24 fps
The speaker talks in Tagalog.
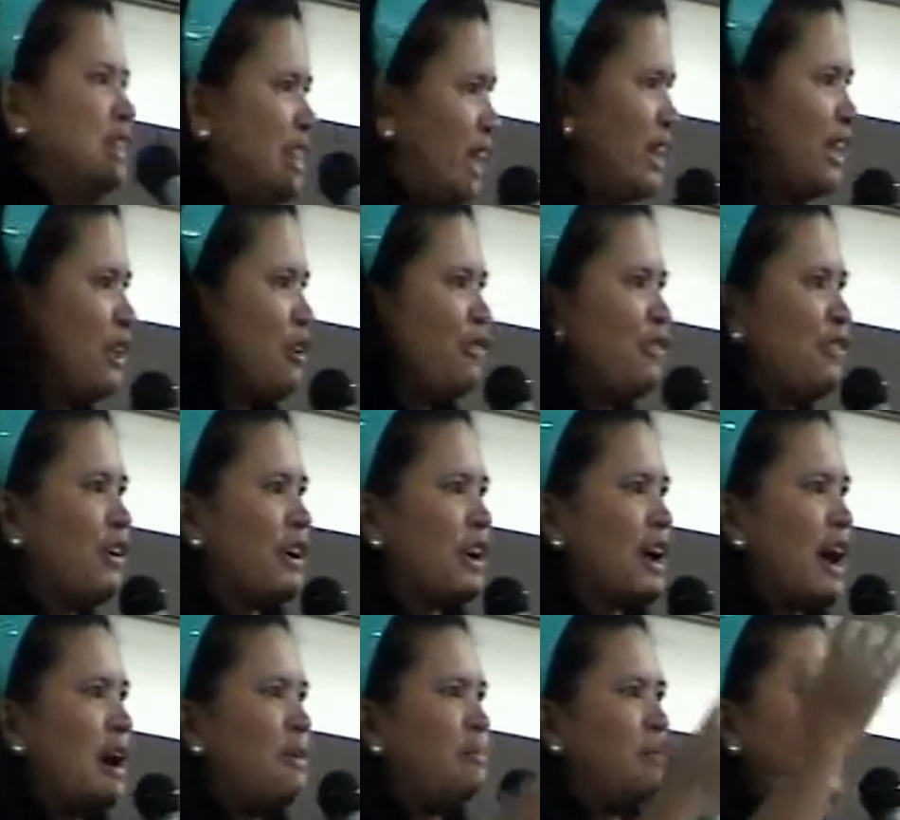Thank you for
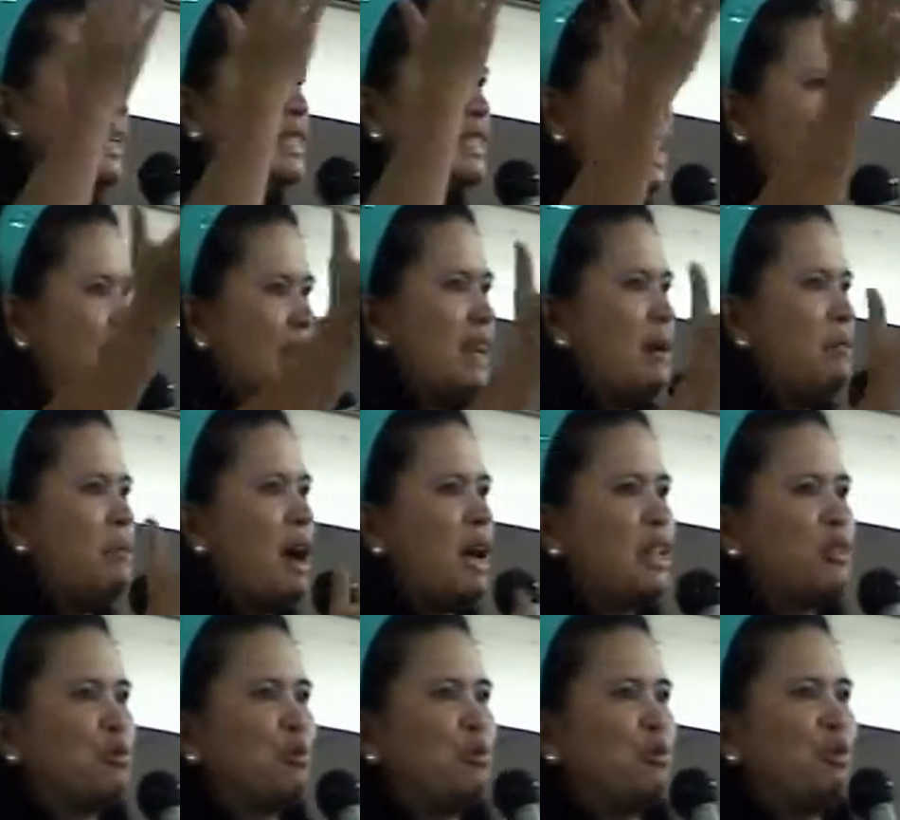coming. Sana
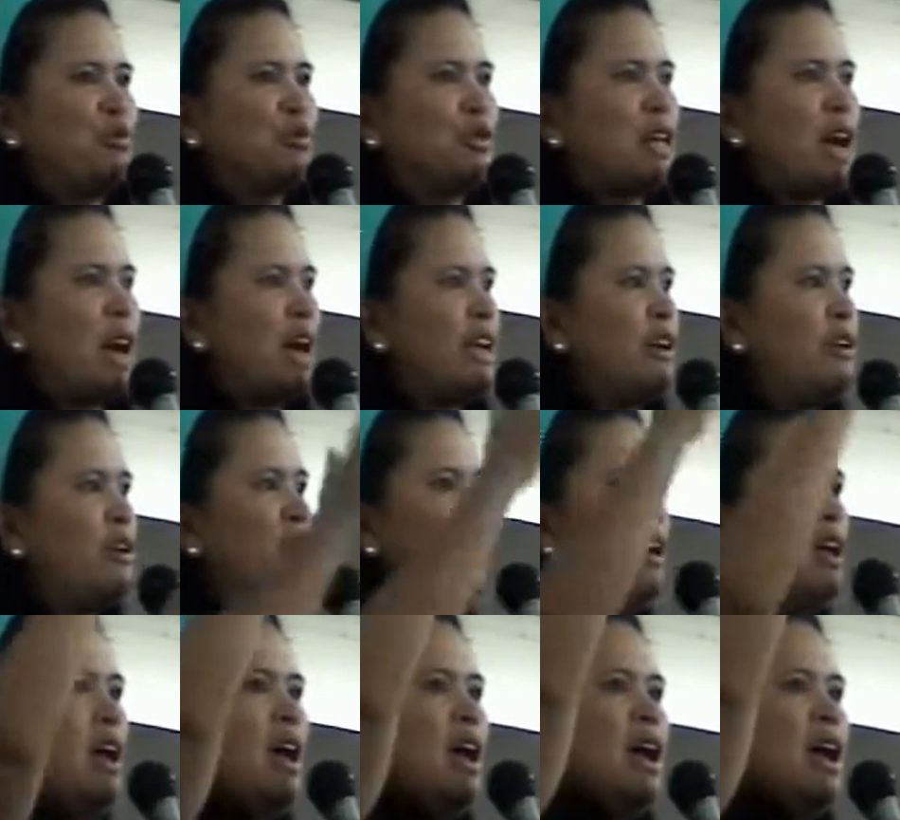makatulong tayo.